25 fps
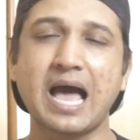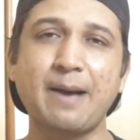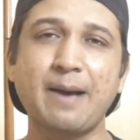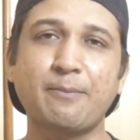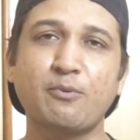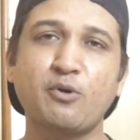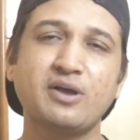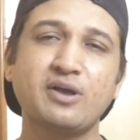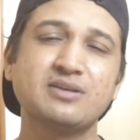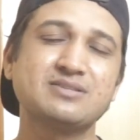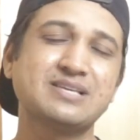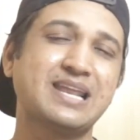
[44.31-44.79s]

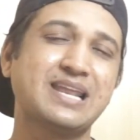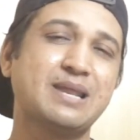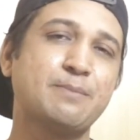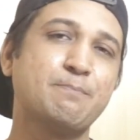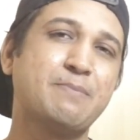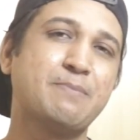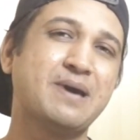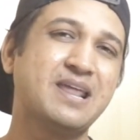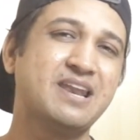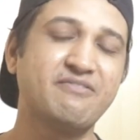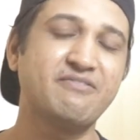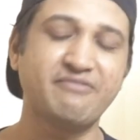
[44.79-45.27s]
आपको ये सारे
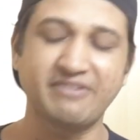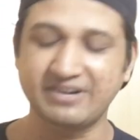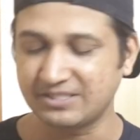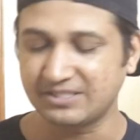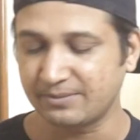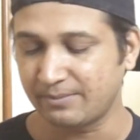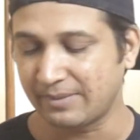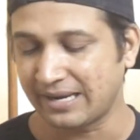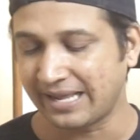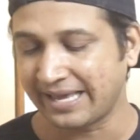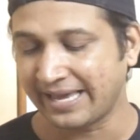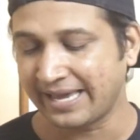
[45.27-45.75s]

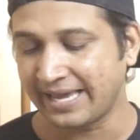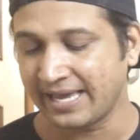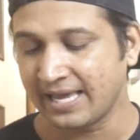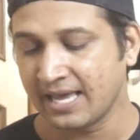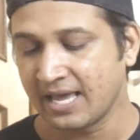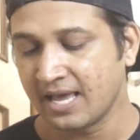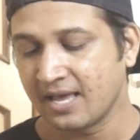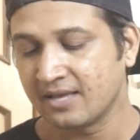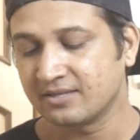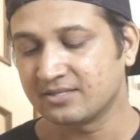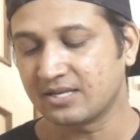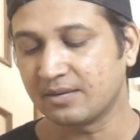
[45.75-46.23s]
बेनिफिट्स मिलेंगे
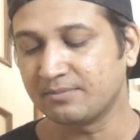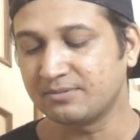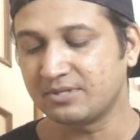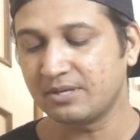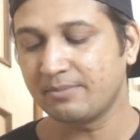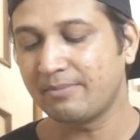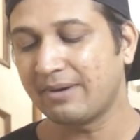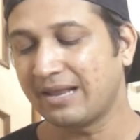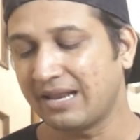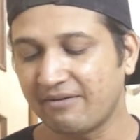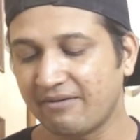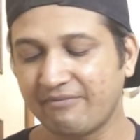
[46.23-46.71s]

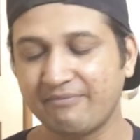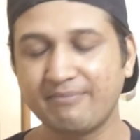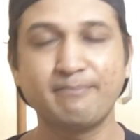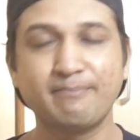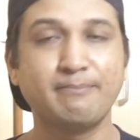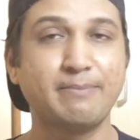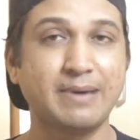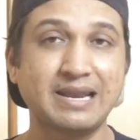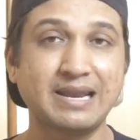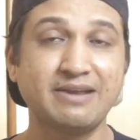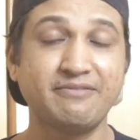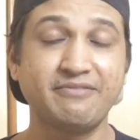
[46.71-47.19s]
सबसे पहला
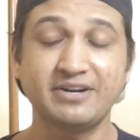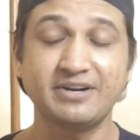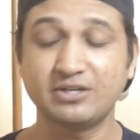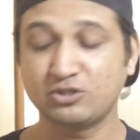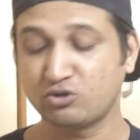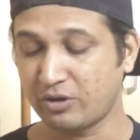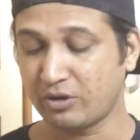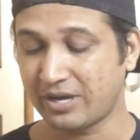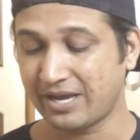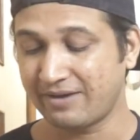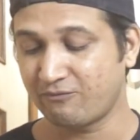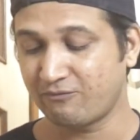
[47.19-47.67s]
बेनिफिट
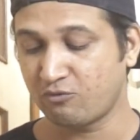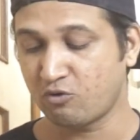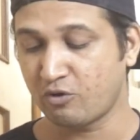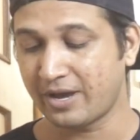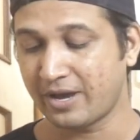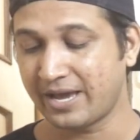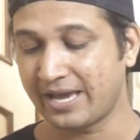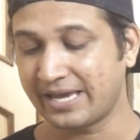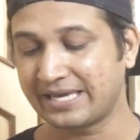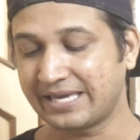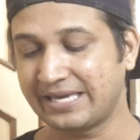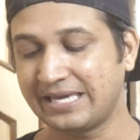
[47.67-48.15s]
जो है वो
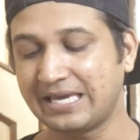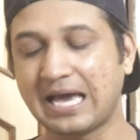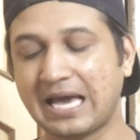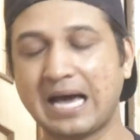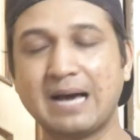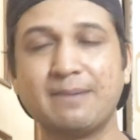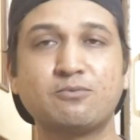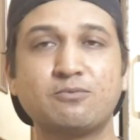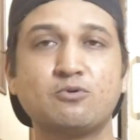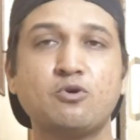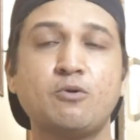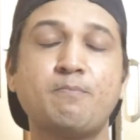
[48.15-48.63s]
है कि
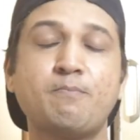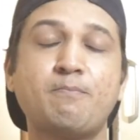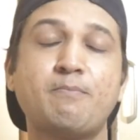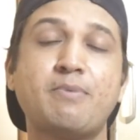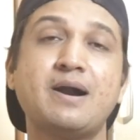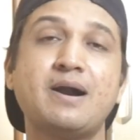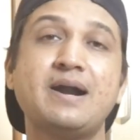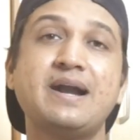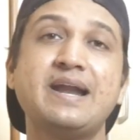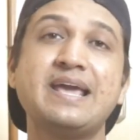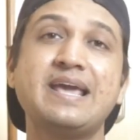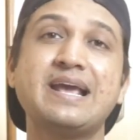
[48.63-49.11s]
आपको
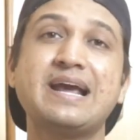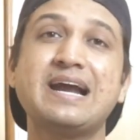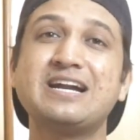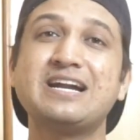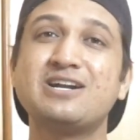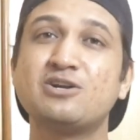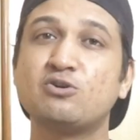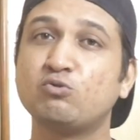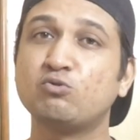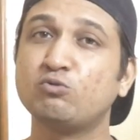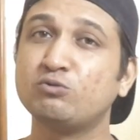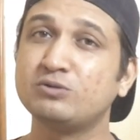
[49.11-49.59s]
पर डे का
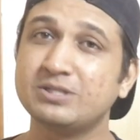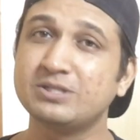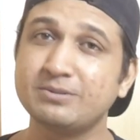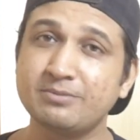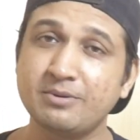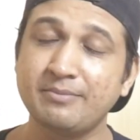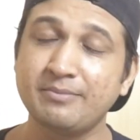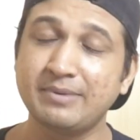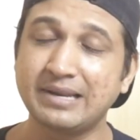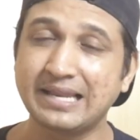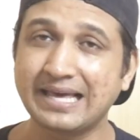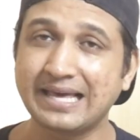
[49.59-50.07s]
टू जी
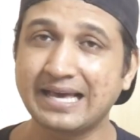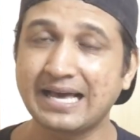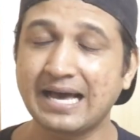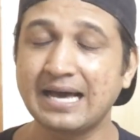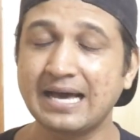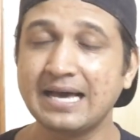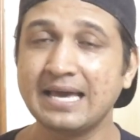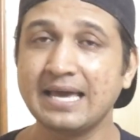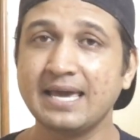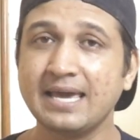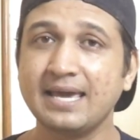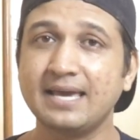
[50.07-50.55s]

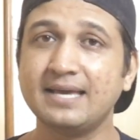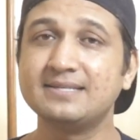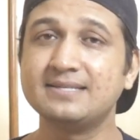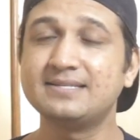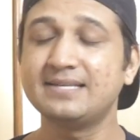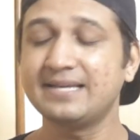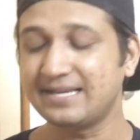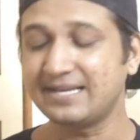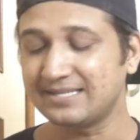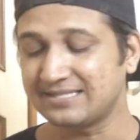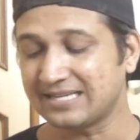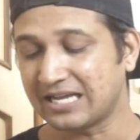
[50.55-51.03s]
मिलेगा
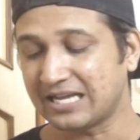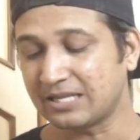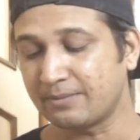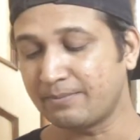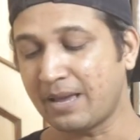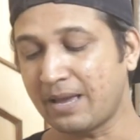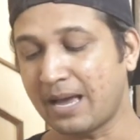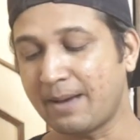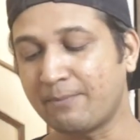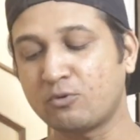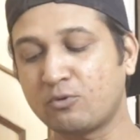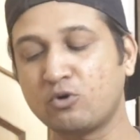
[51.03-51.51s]
इसी के
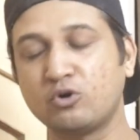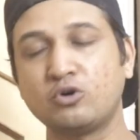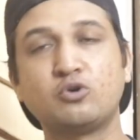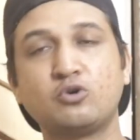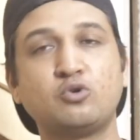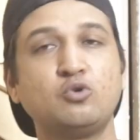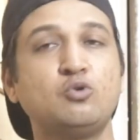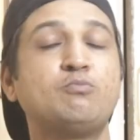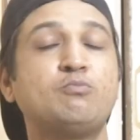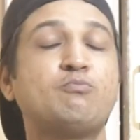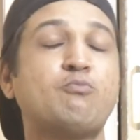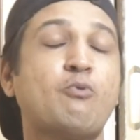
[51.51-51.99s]
साथ में आपको
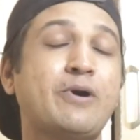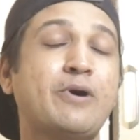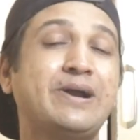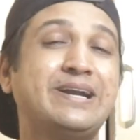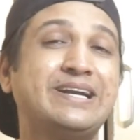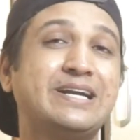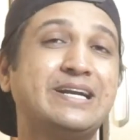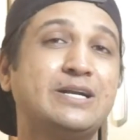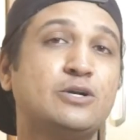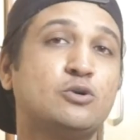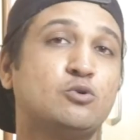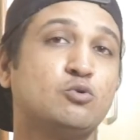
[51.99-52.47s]
टू
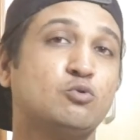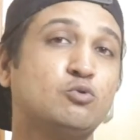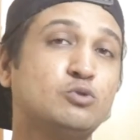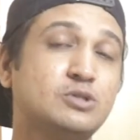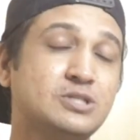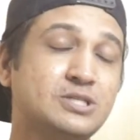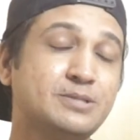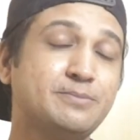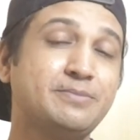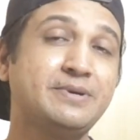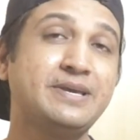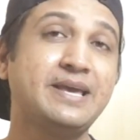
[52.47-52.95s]
पॉइंट टू
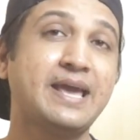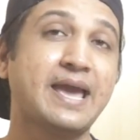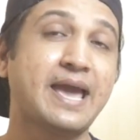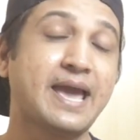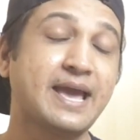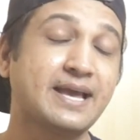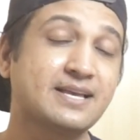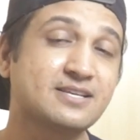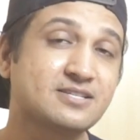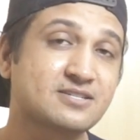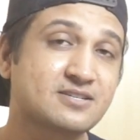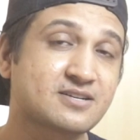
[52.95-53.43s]
जी
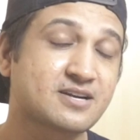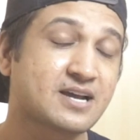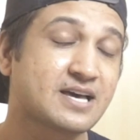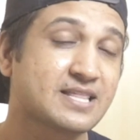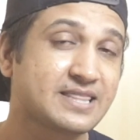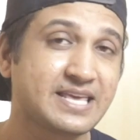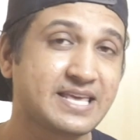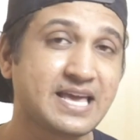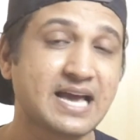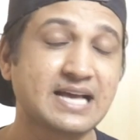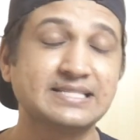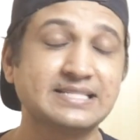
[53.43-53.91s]
एक्स्ट्रा
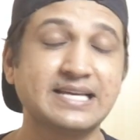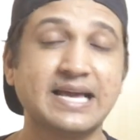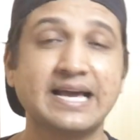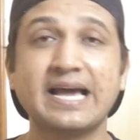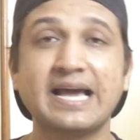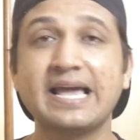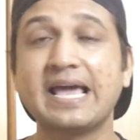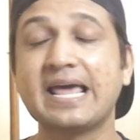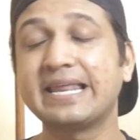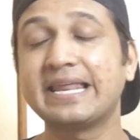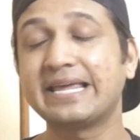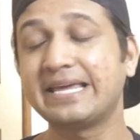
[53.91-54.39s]
दिया
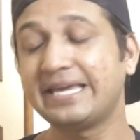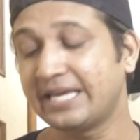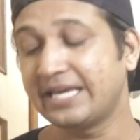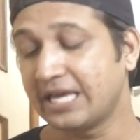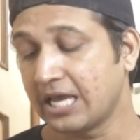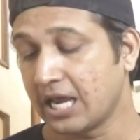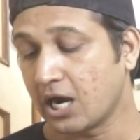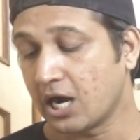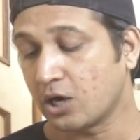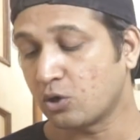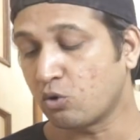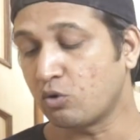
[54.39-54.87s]
जाएगा यानी कि
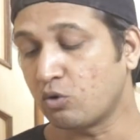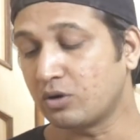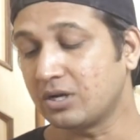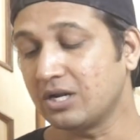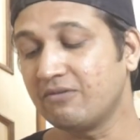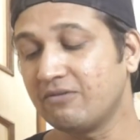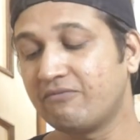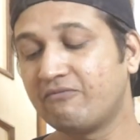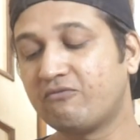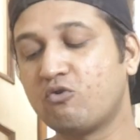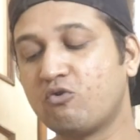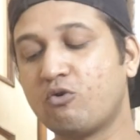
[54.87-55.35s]

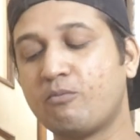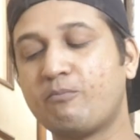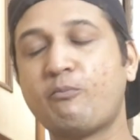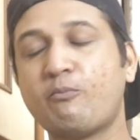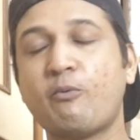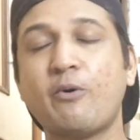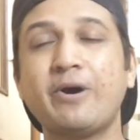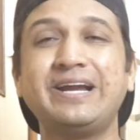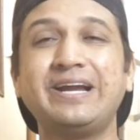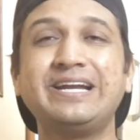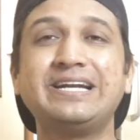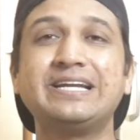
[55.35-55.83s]
टोटल फोर
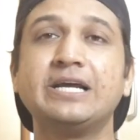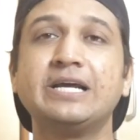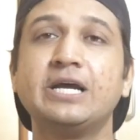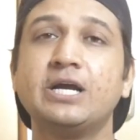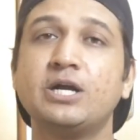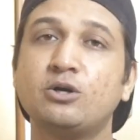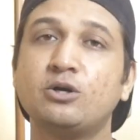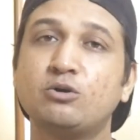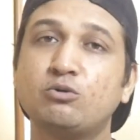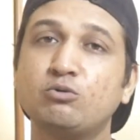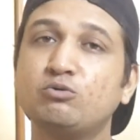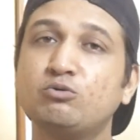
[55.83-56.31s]
पॉइंट
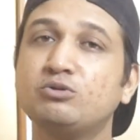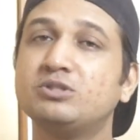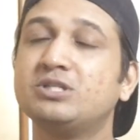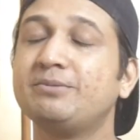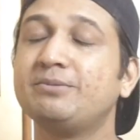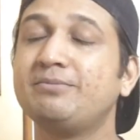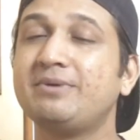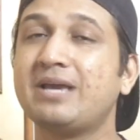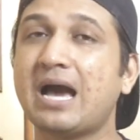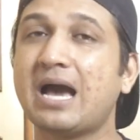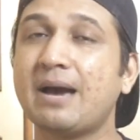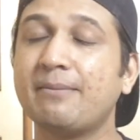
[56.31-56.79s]
टू
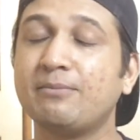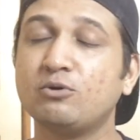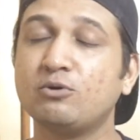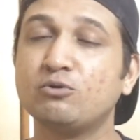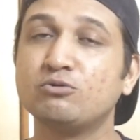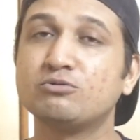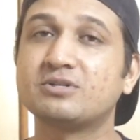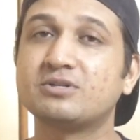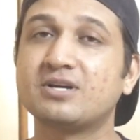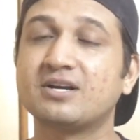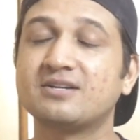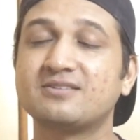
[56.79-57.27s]
जी आप
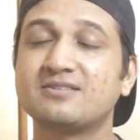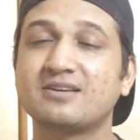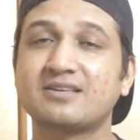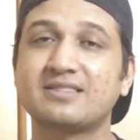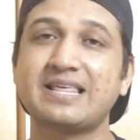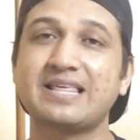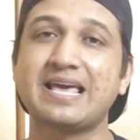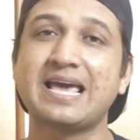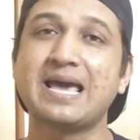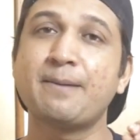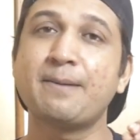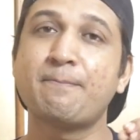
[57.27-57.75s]
यूज़ कर
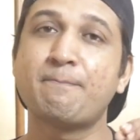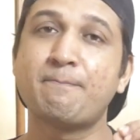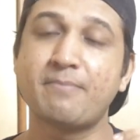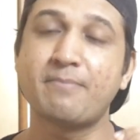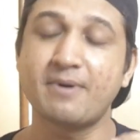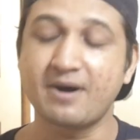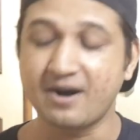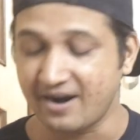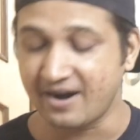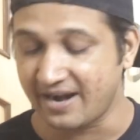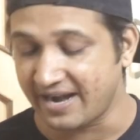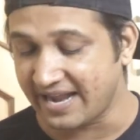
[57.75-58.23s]
सकते हैं
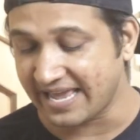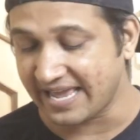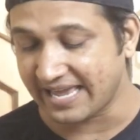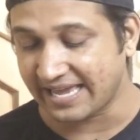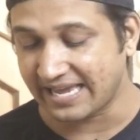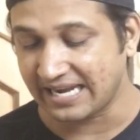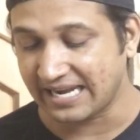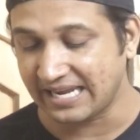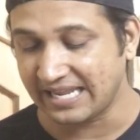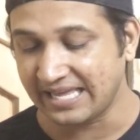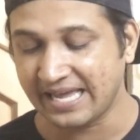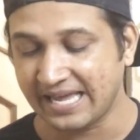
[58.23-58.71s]
पर डे
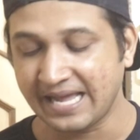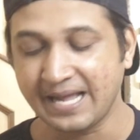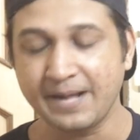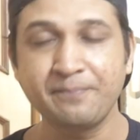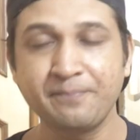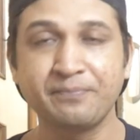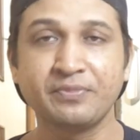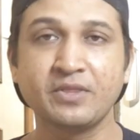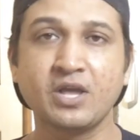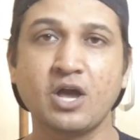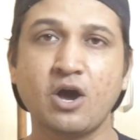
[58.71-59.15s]
के लिए